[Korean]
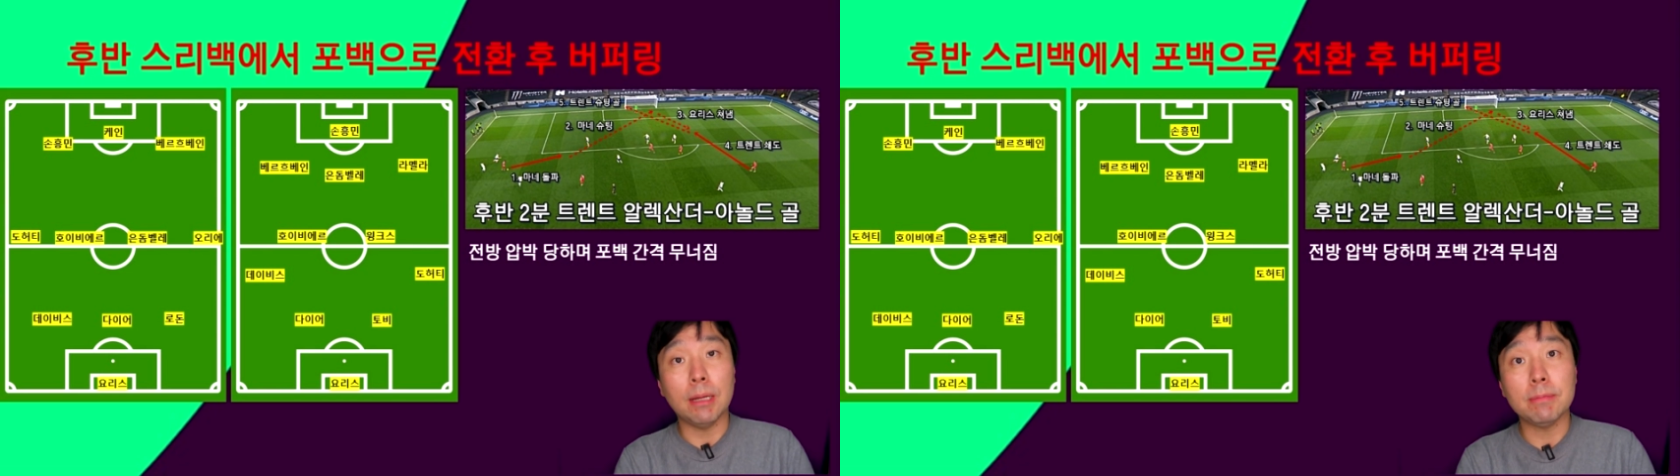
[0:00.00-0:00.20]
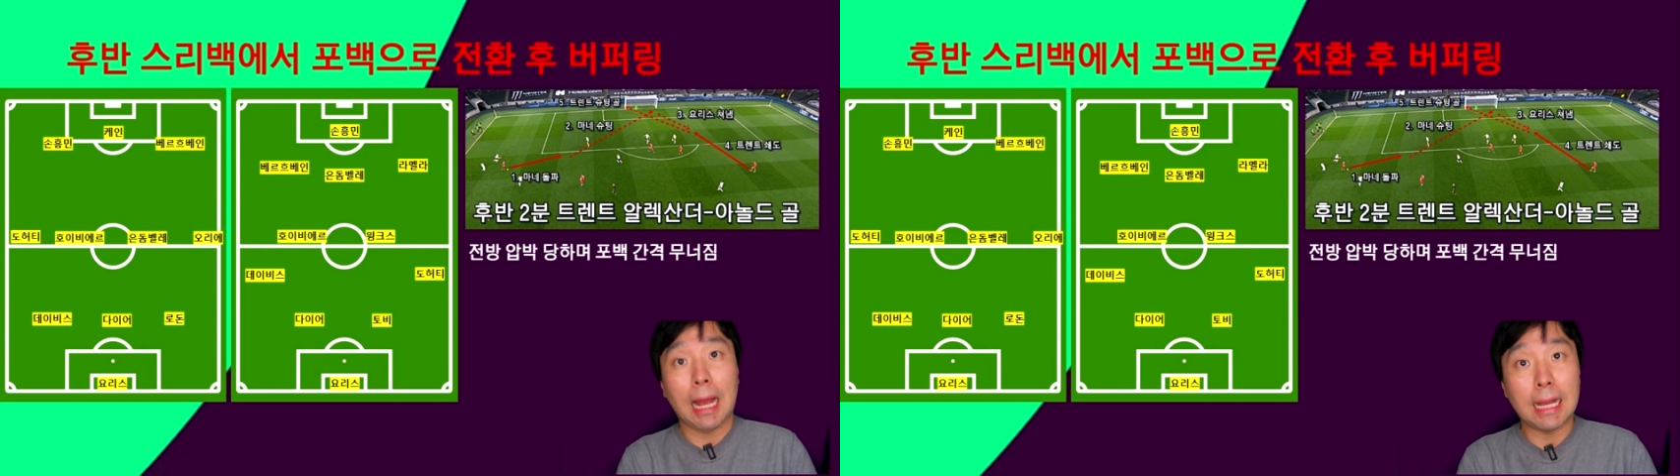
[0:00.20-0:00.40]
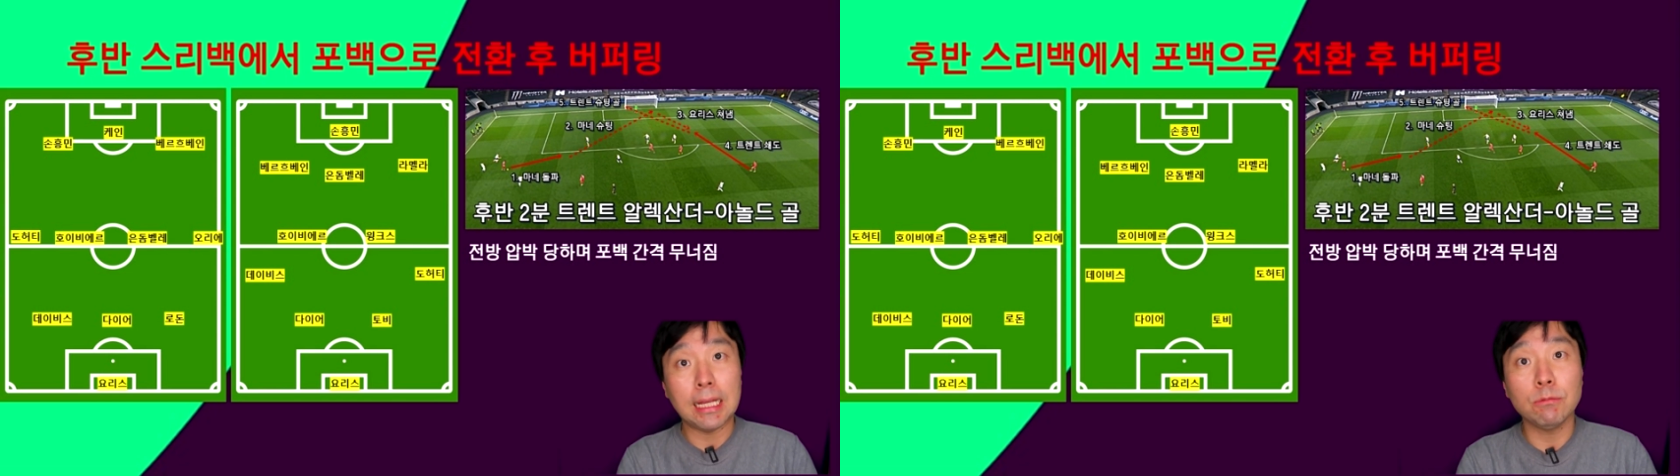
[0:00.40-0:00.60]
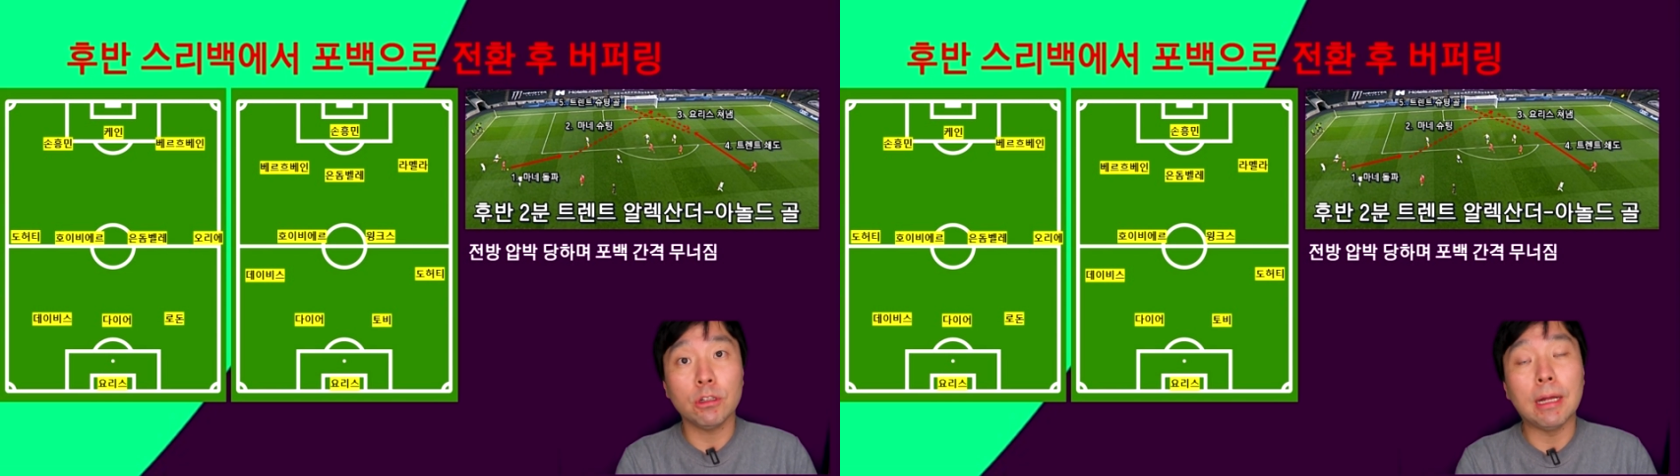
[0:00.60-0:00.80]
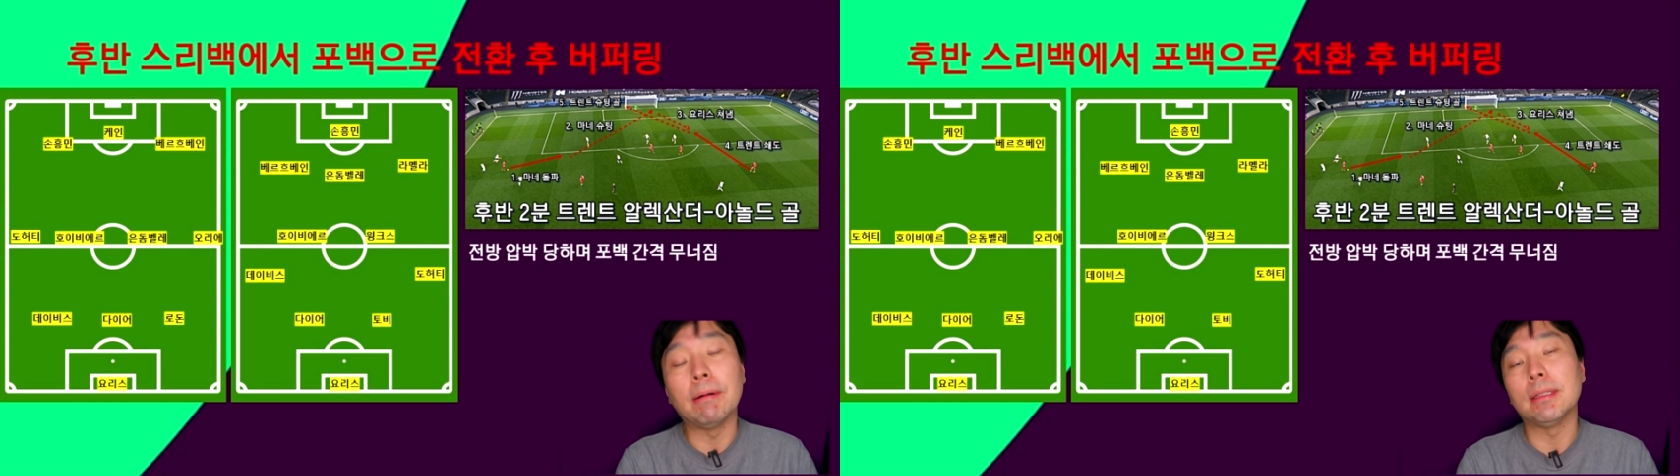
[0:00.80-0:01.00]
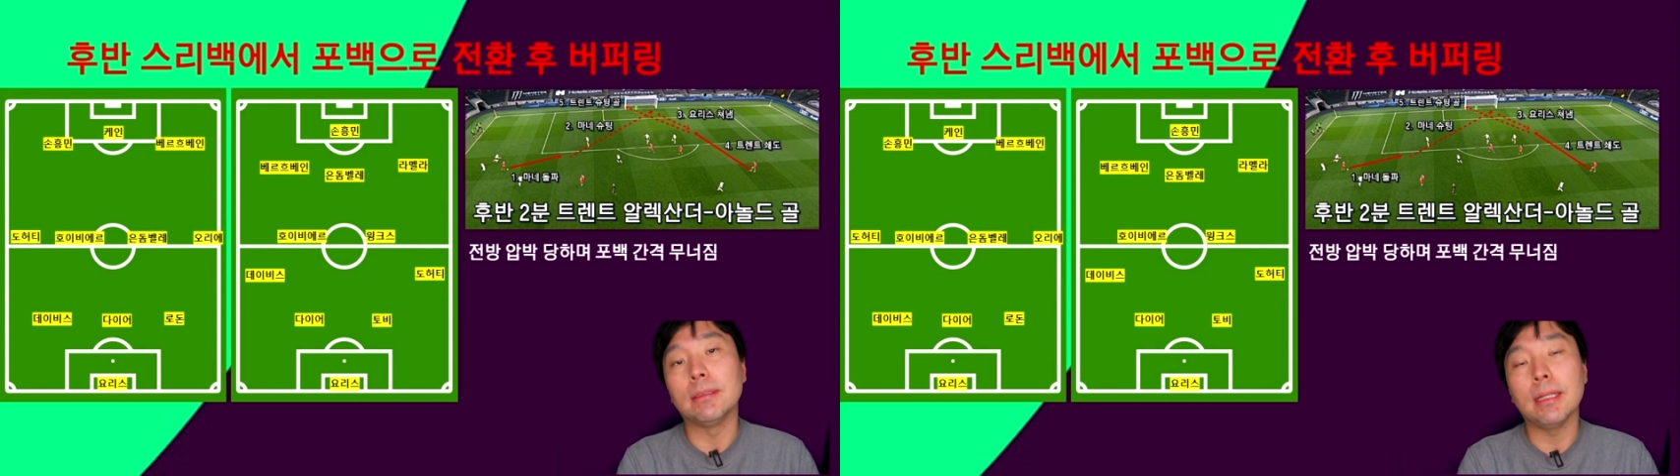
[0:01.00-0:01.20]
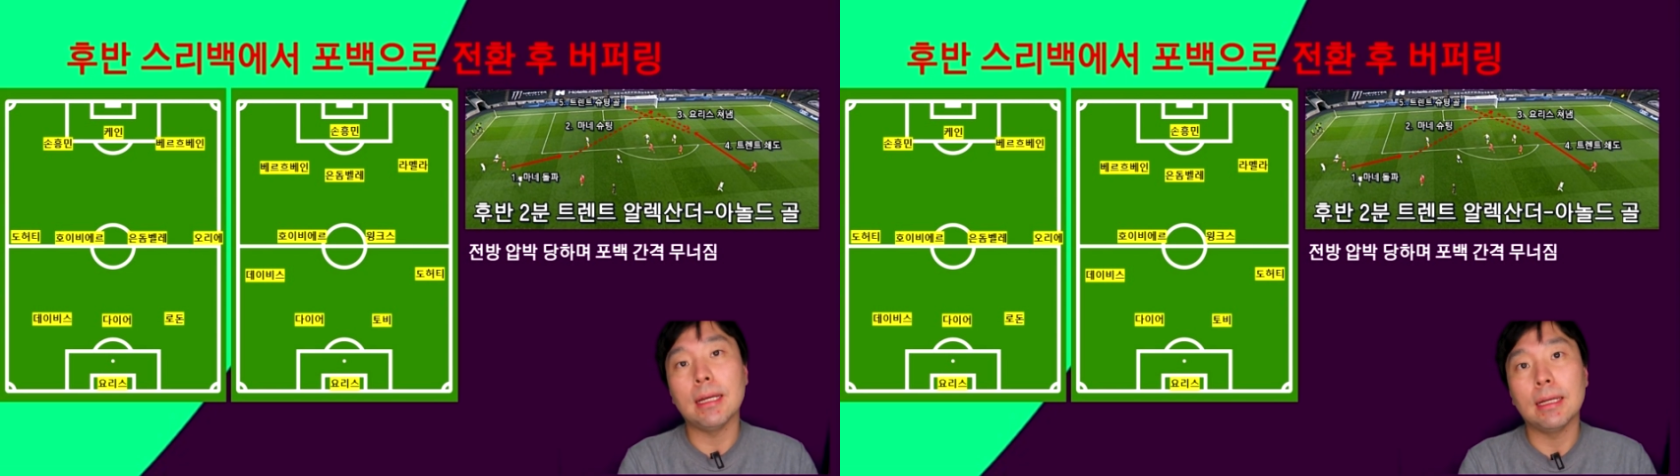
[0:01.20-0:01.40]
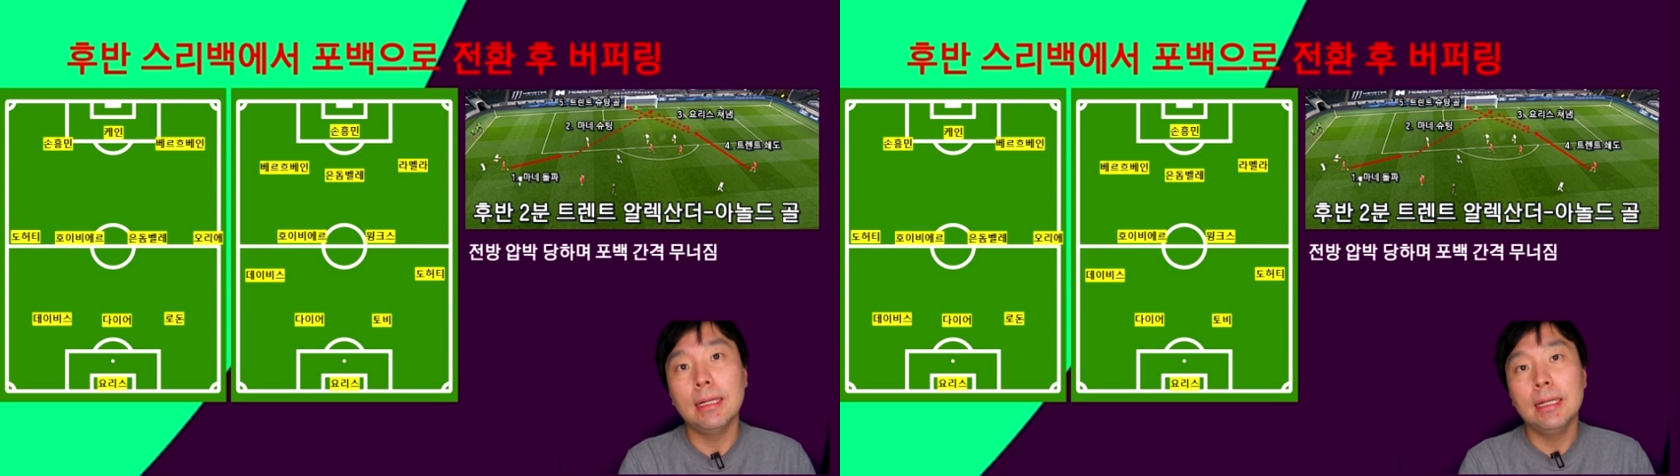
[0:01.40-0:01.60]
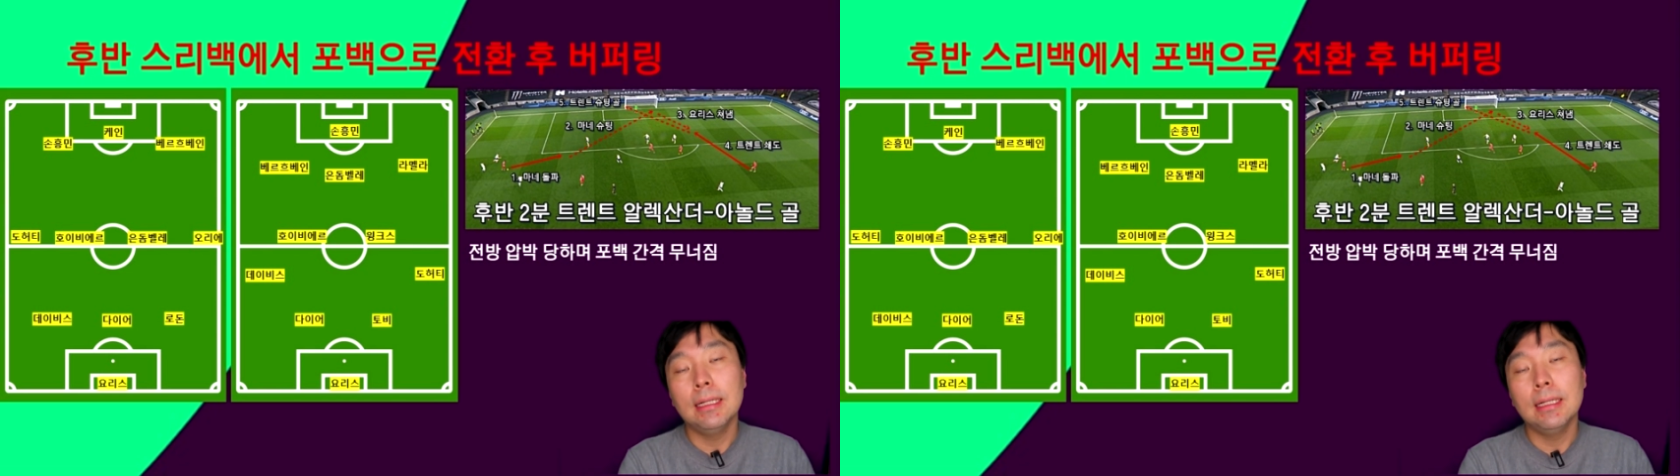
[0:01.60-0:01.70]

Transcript: 3-4-3으로 나왔는데